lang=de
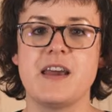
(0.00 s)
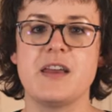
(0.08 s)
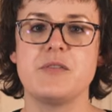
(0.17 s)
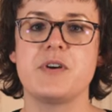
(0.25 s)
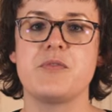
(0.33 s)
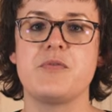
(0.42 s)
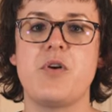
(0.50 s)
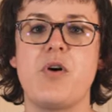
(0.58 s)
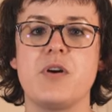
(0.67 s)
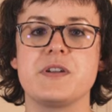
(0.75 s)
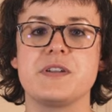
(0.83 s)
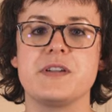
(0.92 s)
einfach
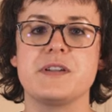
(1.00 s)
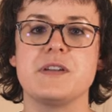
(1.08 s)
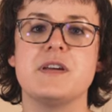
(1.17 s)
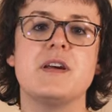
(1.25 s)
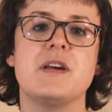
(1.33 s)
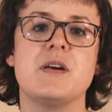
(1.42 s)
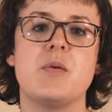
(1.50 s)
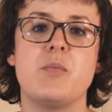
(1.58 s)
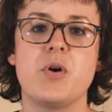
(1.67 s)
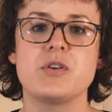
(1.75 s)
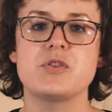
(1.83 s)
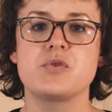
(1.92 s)
verordnen.
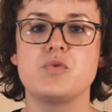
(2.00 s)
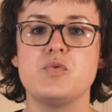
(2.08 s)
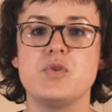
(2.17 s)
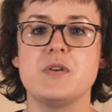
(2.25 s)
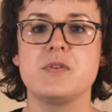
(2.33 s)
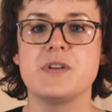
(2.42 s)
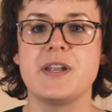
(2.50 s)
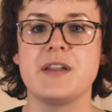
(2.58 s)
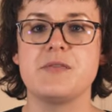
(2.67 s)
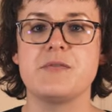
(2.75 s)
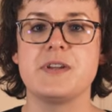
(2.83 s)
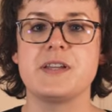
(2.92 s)
Bosch, Google und
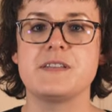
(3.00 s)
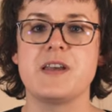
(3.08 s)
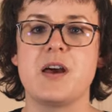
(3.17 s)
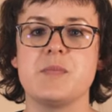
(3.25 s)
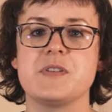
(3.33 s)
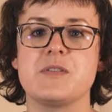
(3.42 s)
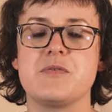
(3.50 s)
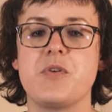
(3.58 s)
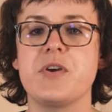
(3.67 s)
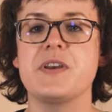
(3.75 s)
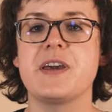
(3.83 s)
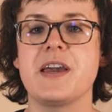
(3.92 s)
Netflix haben es
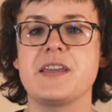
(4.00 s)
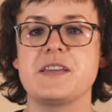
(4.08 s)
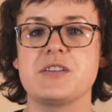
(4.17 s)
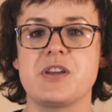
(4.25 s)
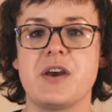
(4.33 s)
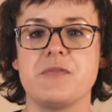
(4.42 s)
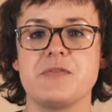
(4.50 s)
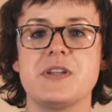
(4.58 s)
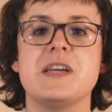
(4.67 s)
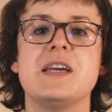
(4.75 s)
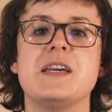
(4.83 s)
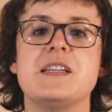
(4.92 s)
erfolgreich
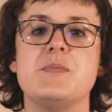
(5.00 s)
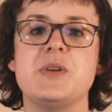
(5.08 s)
geschafft, die